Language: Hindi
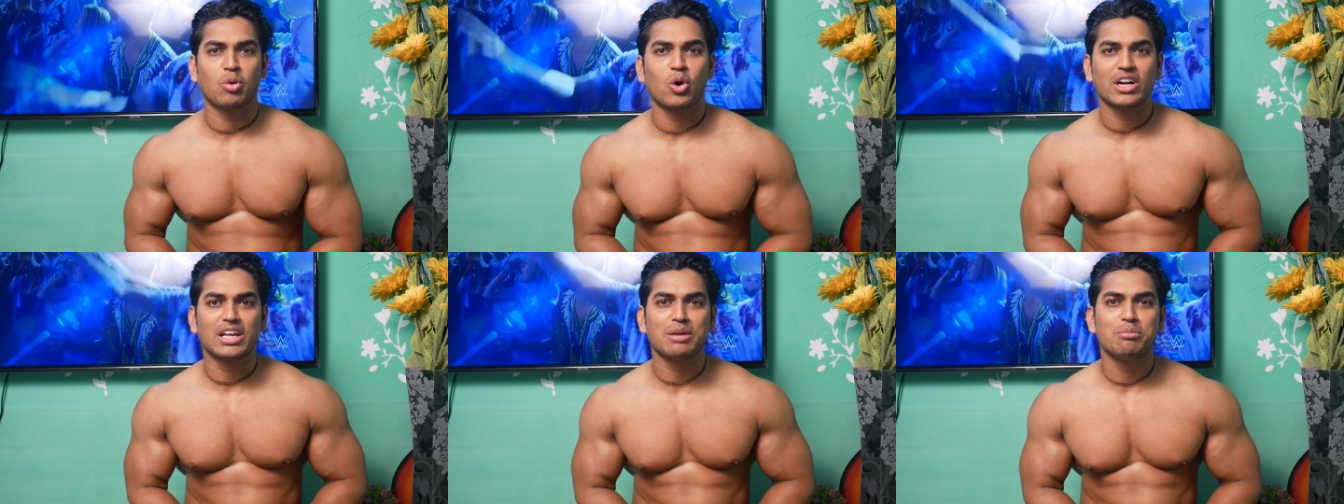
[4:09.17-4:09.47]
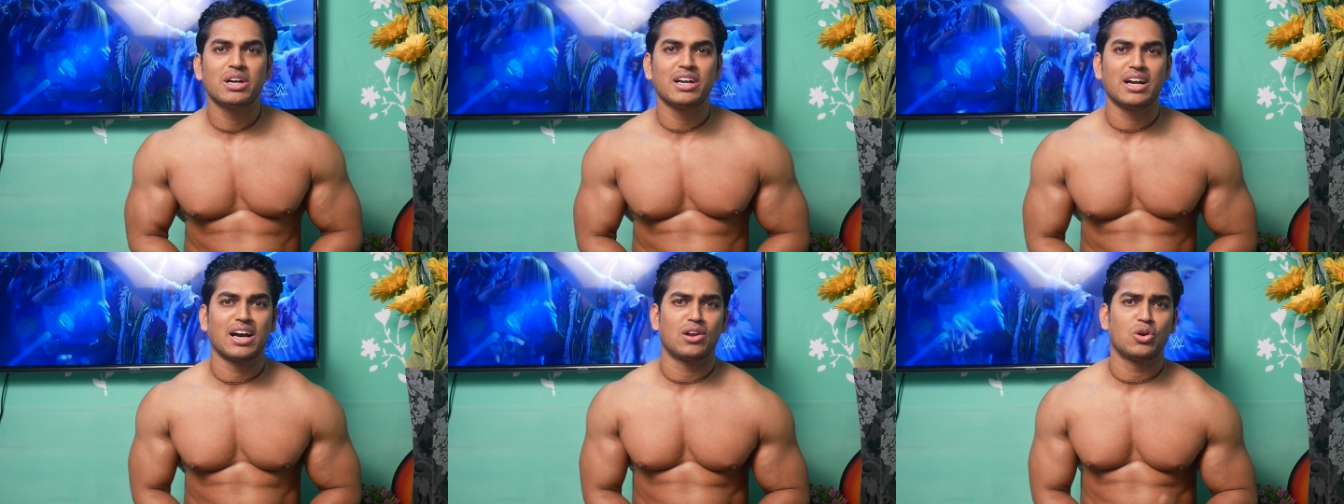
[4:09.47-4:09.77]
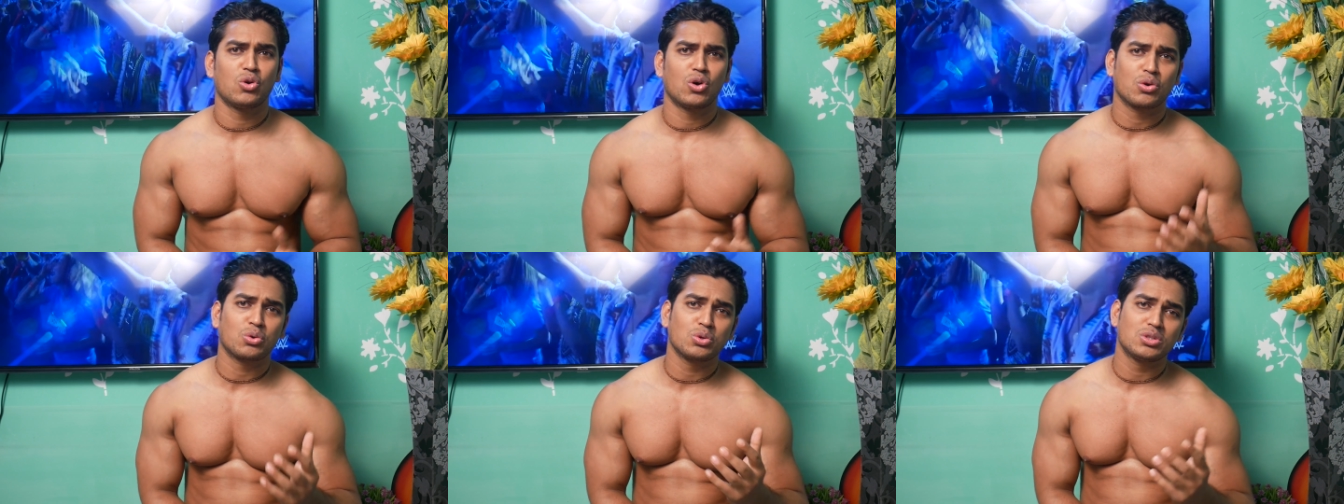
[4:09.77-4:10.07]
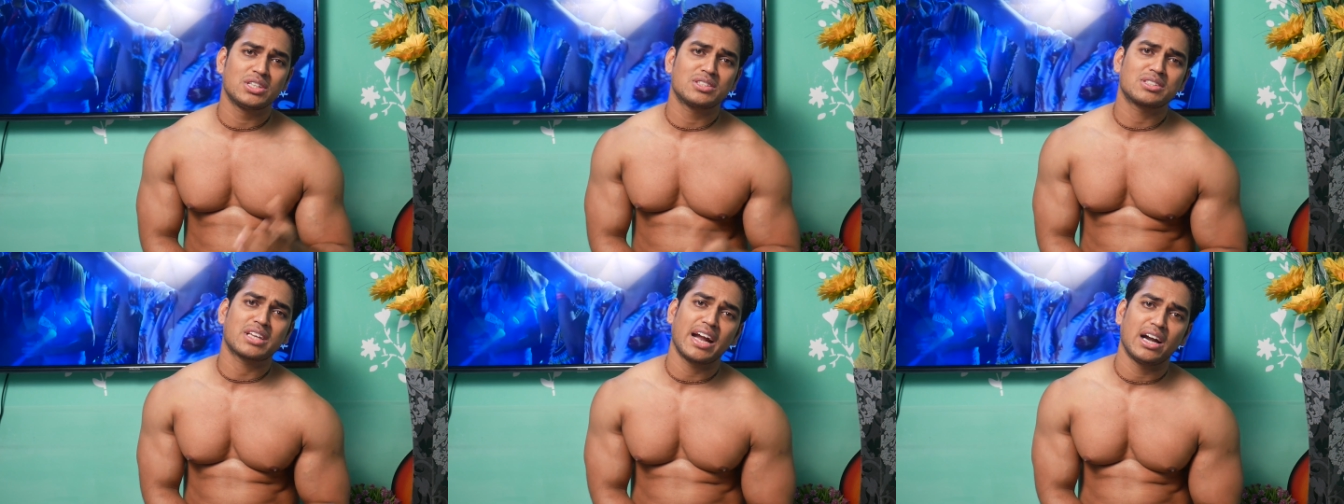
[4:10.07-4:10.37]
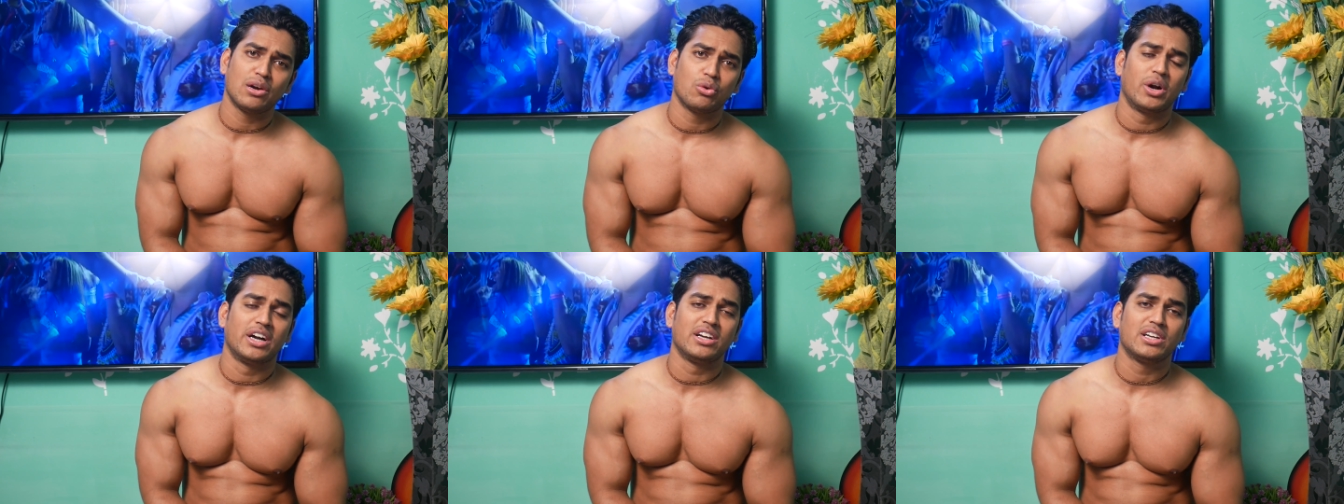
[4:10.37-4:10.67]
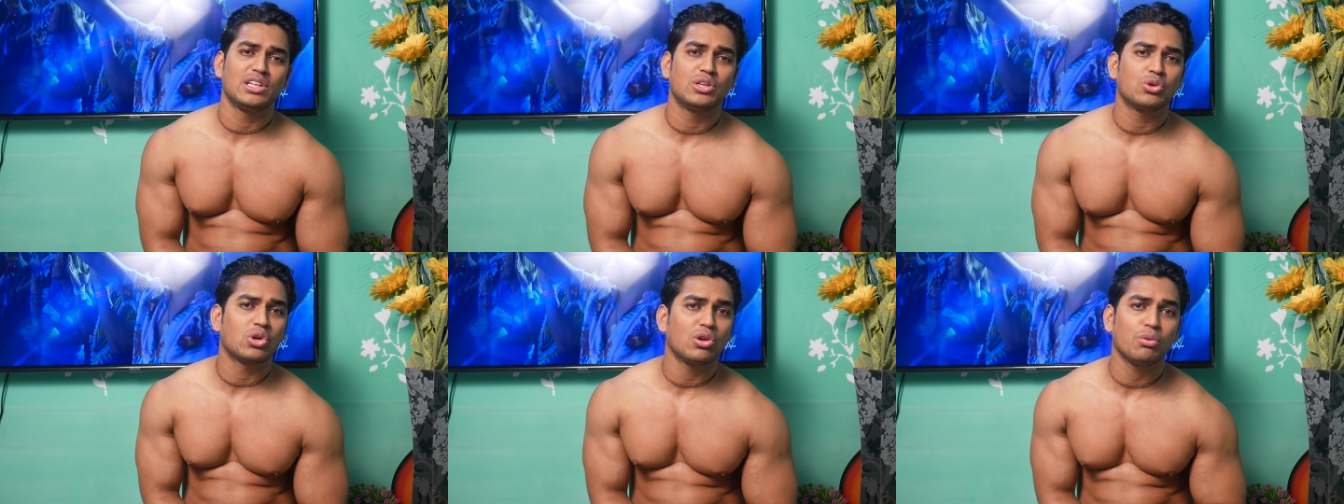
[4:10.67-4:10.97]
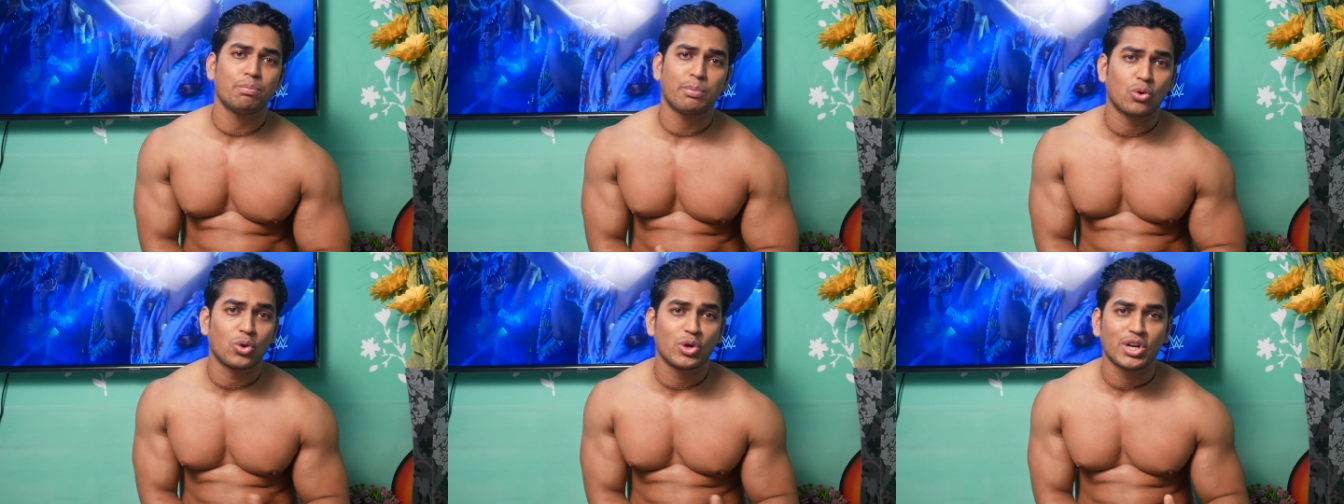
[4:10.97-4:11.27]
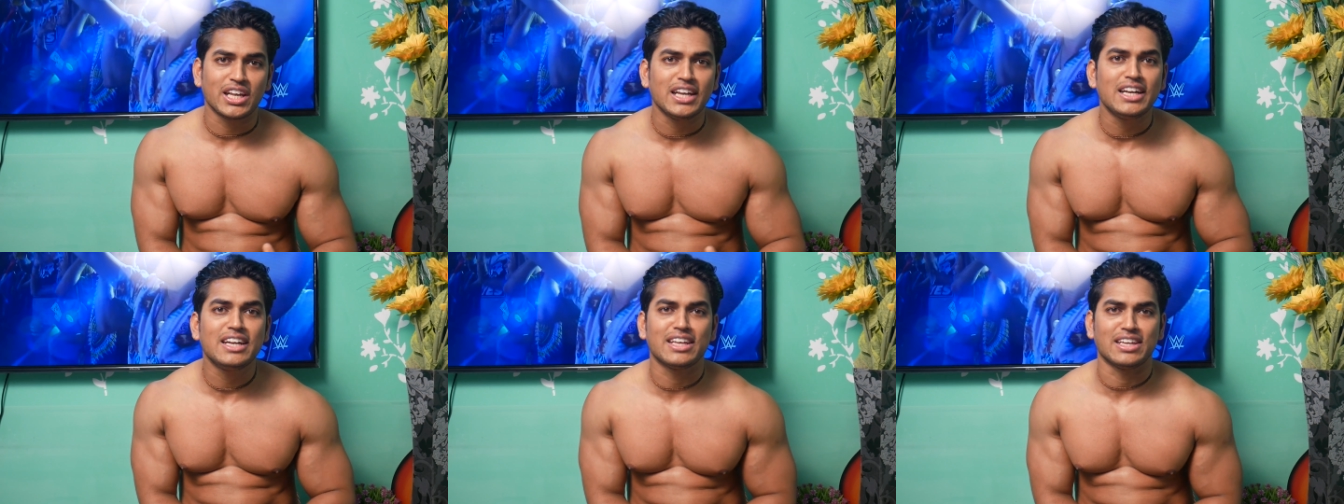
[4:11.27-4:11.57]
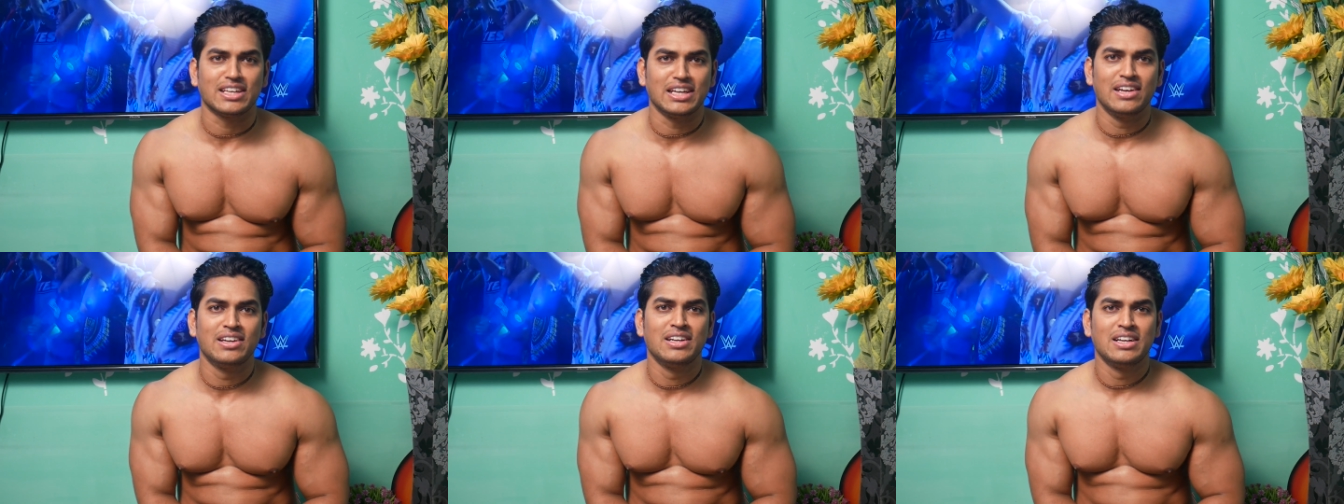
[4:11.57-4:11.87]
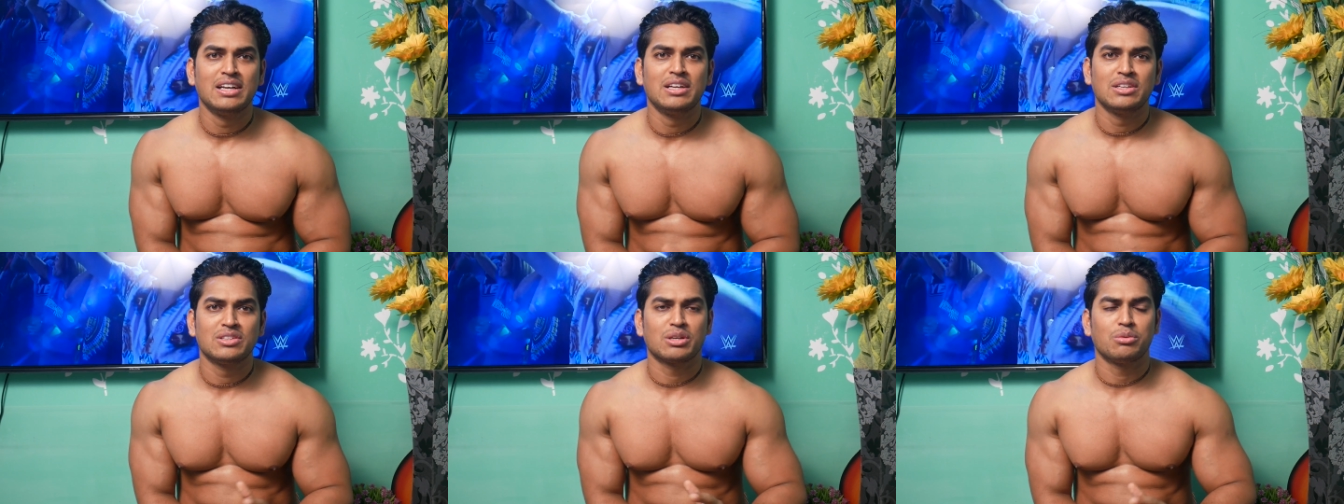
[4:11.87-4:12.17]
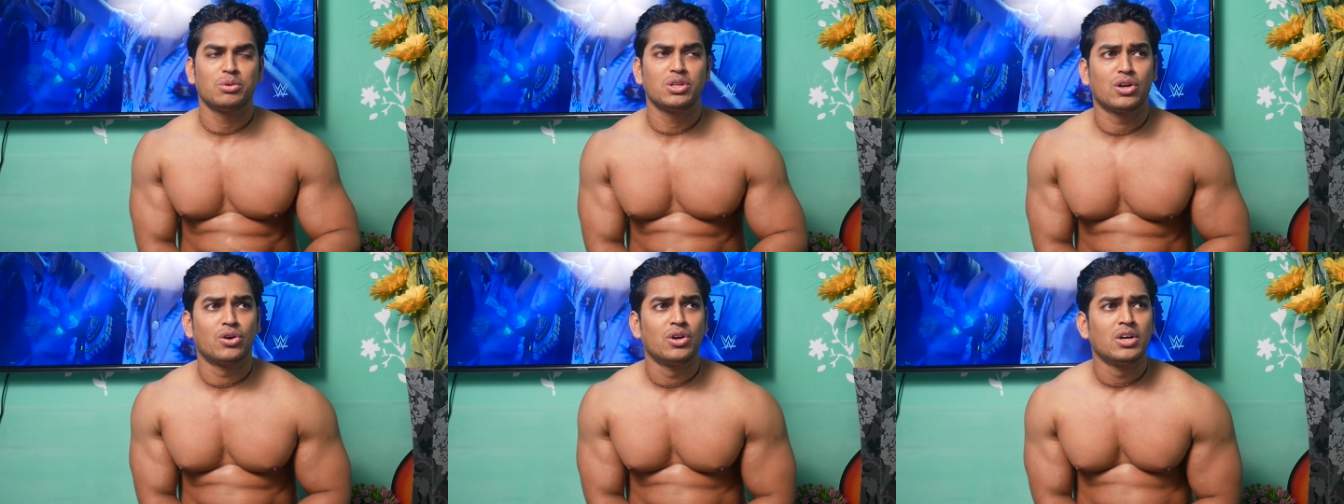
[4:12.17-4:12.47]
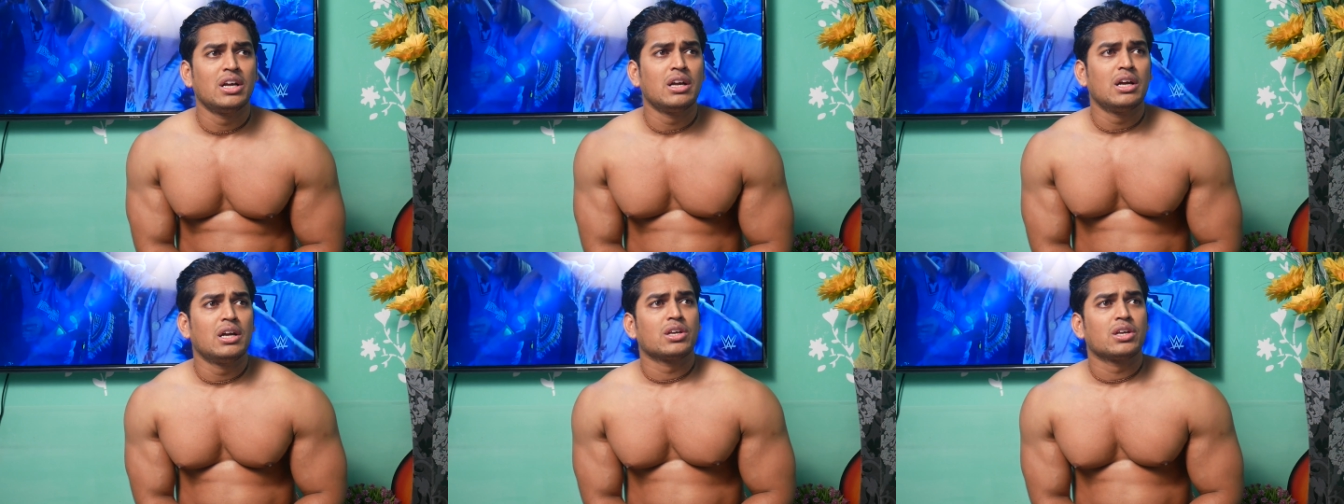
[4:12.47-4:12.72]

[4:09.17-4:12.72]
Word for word: बॉडी में डालो और कुछ इसका एडवांटेज हो ये प्रोटीन नहीं है समझ रहे हो